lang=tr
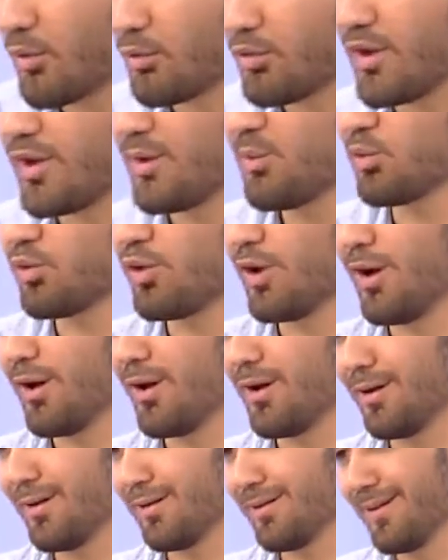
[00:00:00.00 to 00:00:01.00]
Ravza-i
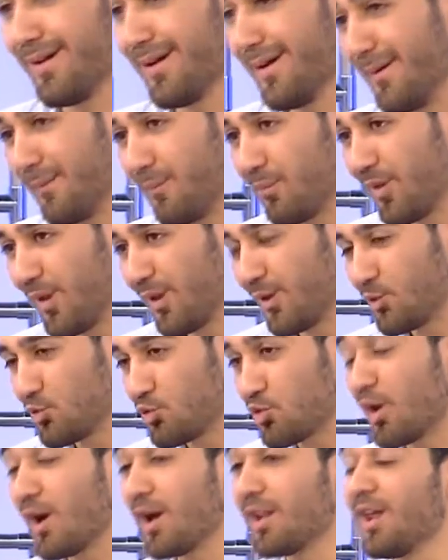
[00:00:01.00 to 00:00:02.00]
Mutahhara'da,
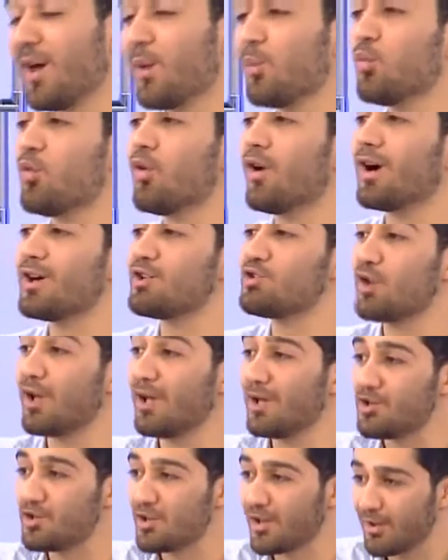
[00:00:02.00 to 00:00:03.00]
şu an
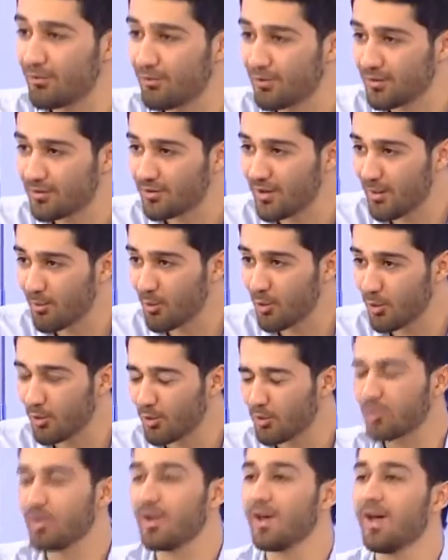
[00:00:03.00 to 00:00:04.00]
muacehi şerifin tam
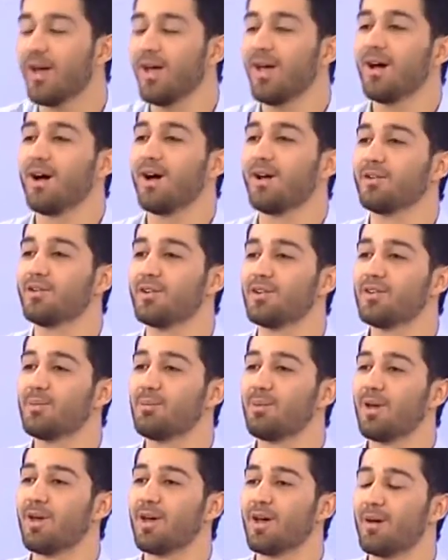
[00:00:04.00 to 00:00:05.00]
önünde
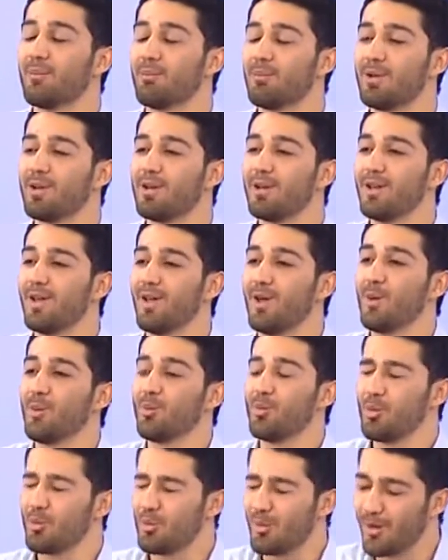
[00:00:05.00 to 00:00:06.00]
Hazreti Peygamber'in
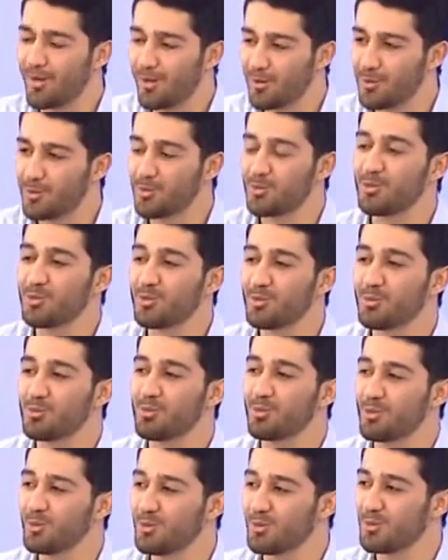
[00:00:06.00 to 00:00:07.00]
mübarek
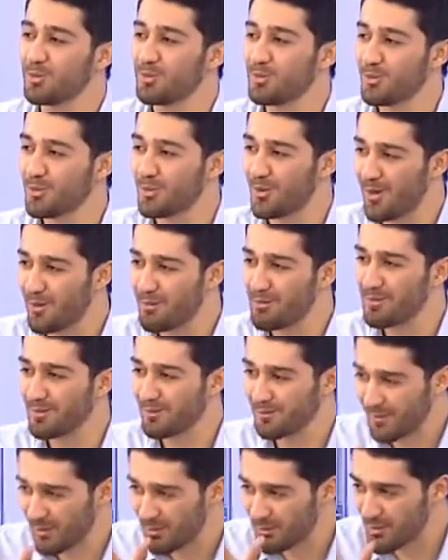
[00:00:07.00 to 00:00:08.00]
yüzünün bulunduğu
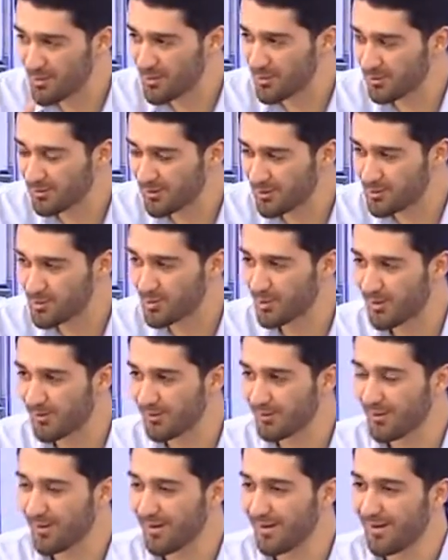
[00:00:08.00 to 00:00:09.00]
kabrin tam önünde şu
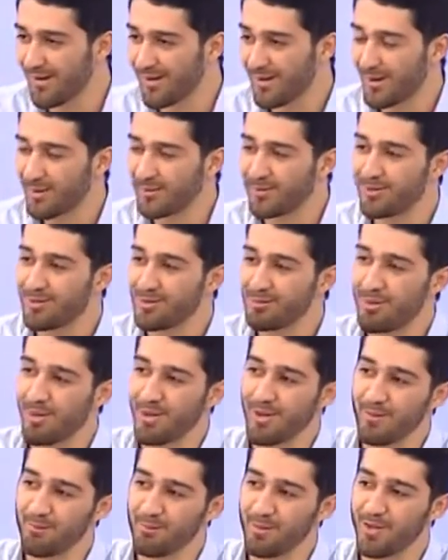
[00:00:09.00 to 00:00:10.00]
anda Hazreti
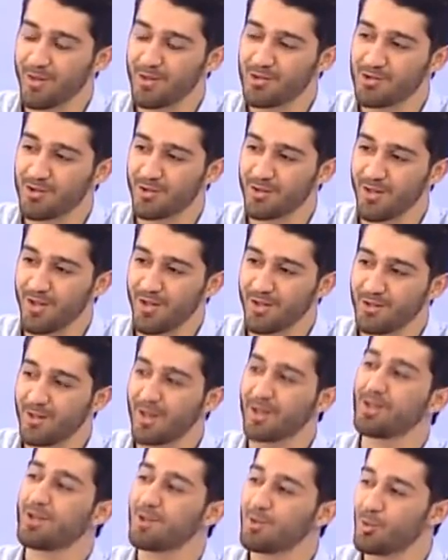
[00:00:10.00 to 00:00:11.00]
Peygamber için
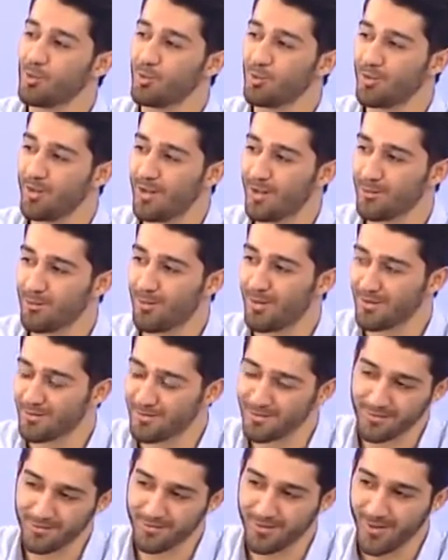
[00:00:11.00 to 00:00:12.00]
yanık gönüller
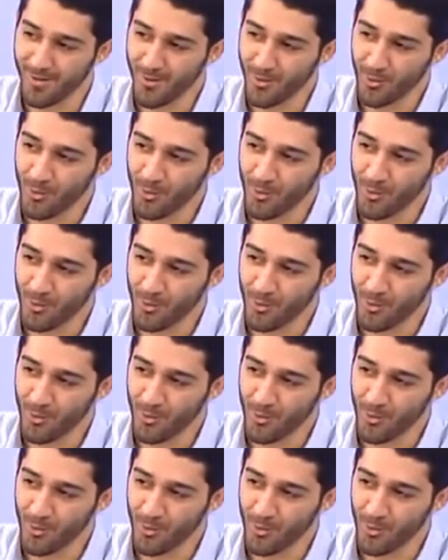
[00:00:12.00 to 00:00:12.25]
vardır.